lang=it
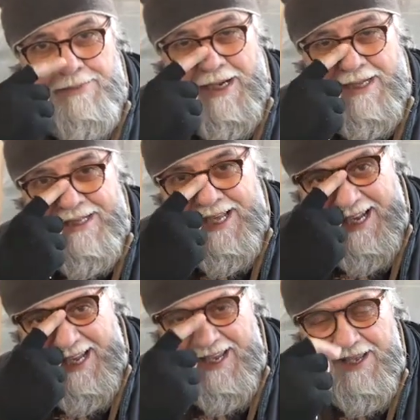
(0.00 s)
per
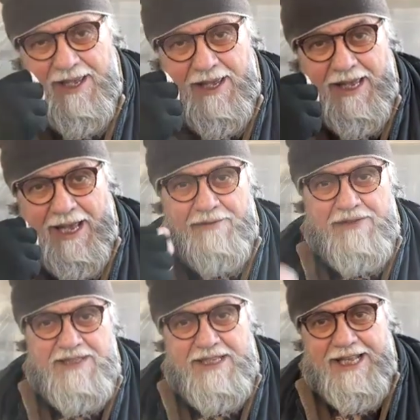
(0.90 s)
andare a
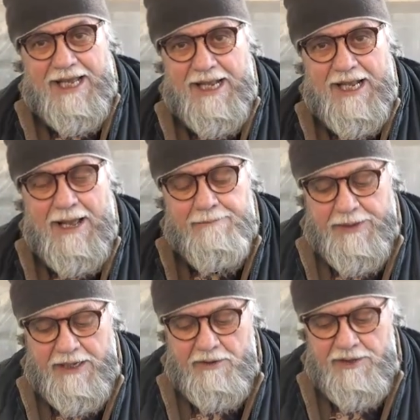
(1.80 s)
visitare i
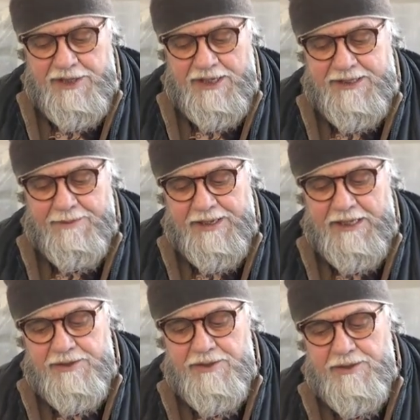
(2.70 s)
campi di
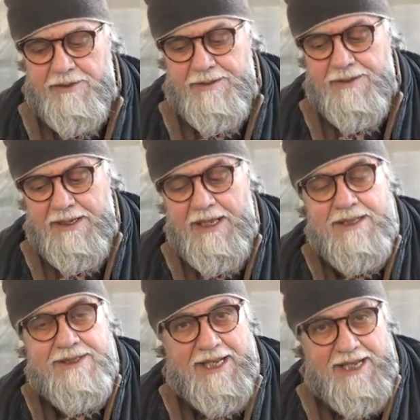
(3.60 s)
concentramento
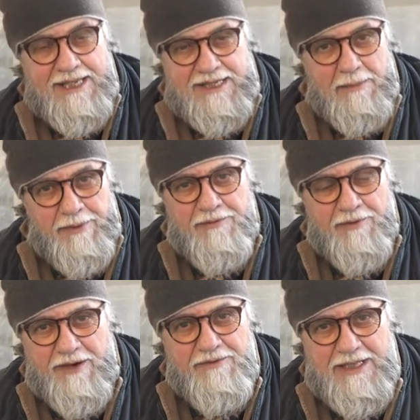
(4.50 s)
tedeschi per
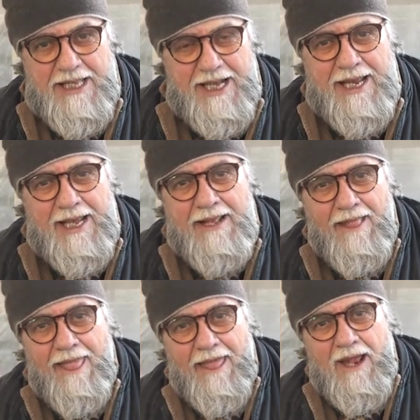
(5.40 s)
far vedere
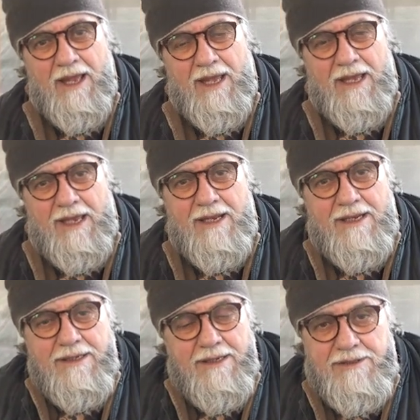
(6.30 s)

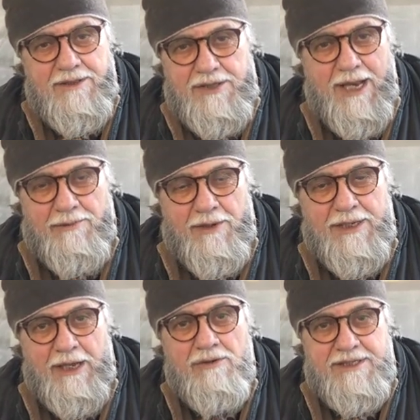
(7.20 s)
eh, diciamo,
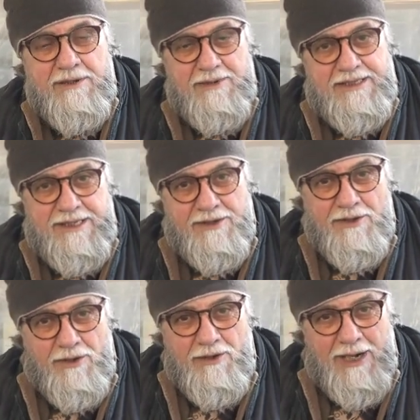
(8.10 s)
le conseguenze
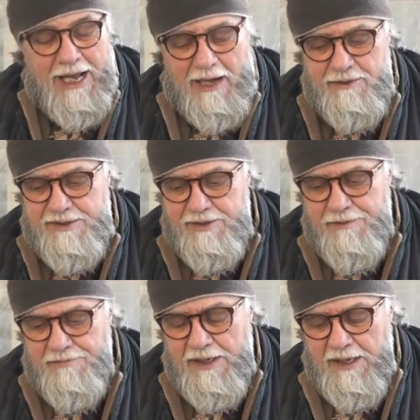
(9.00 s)
dell'olocausto.